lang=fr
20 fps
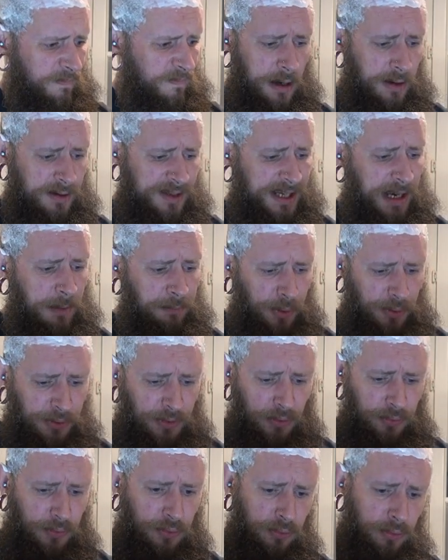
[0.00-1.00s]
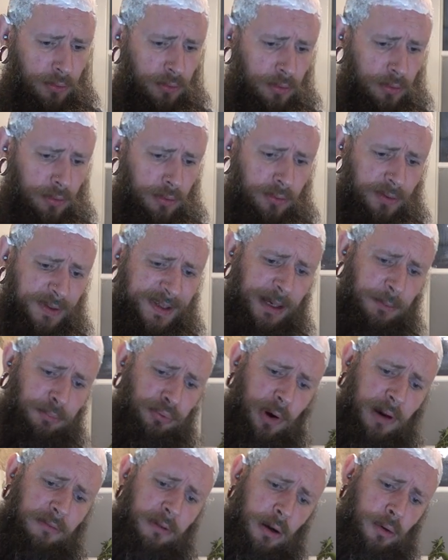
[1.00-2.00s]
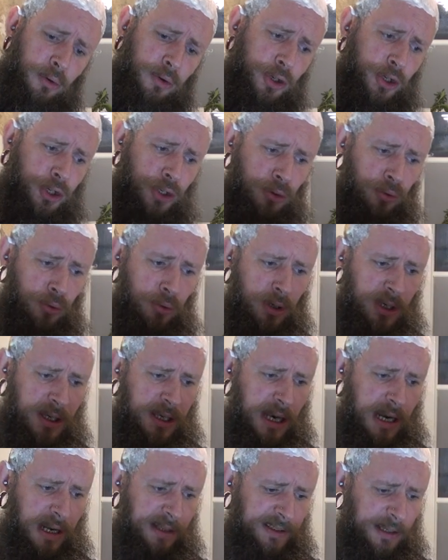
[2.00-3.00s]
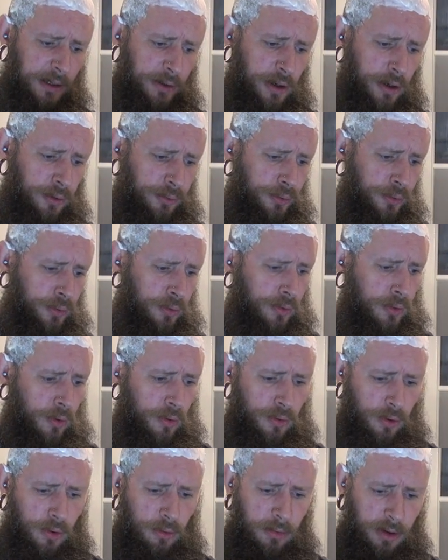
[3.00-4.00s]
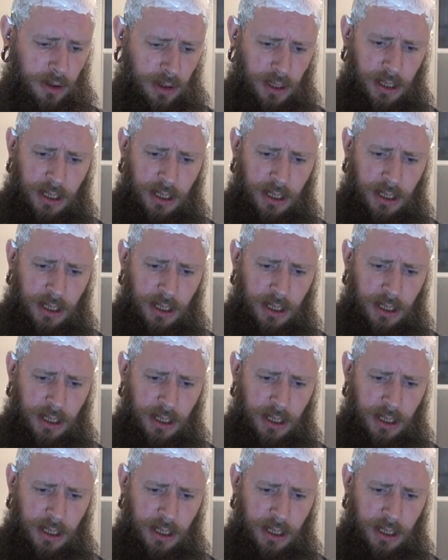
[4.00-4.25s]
Alors c'est important, c'est pour avoir le jus qui est à l'intérieur du concombre.